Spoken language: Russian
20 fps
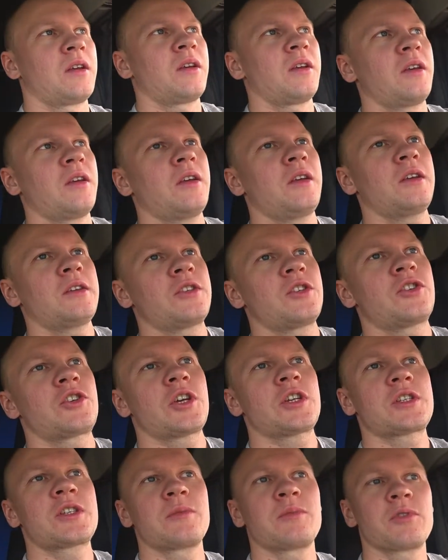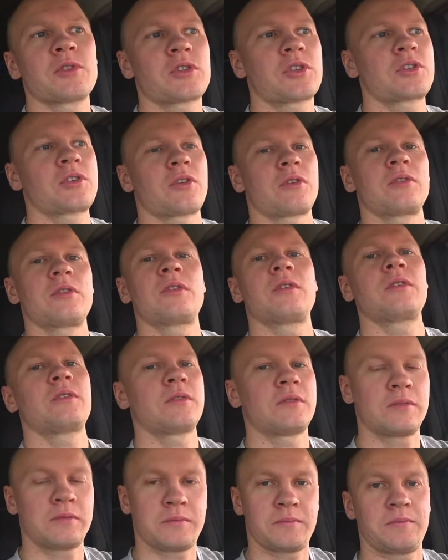И сейчас немножко все равно
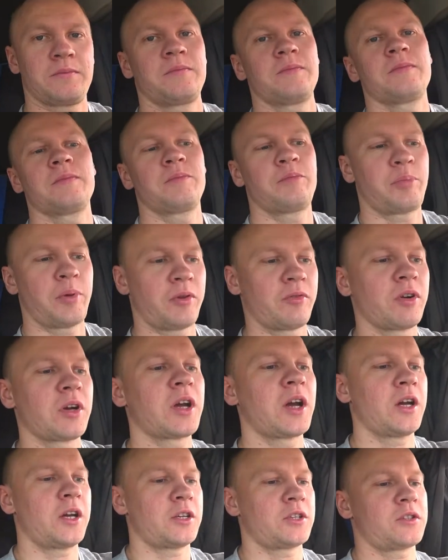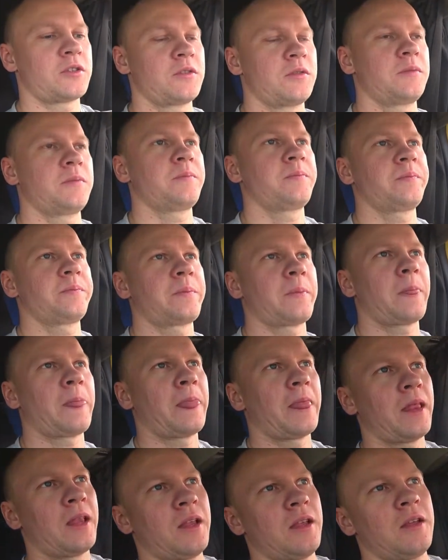привыкаешь.
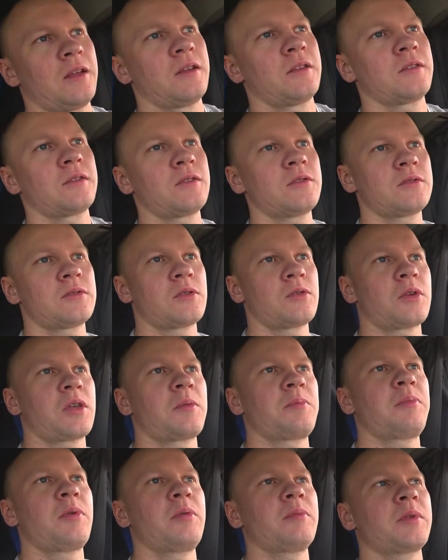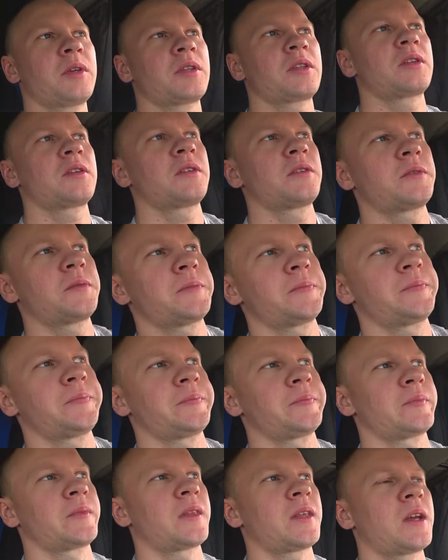Ну, руки помнят,
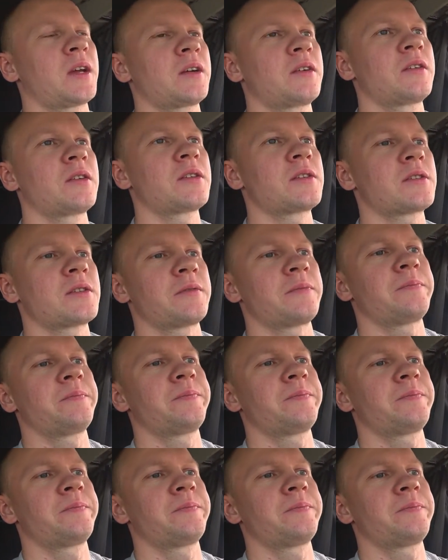как говорится.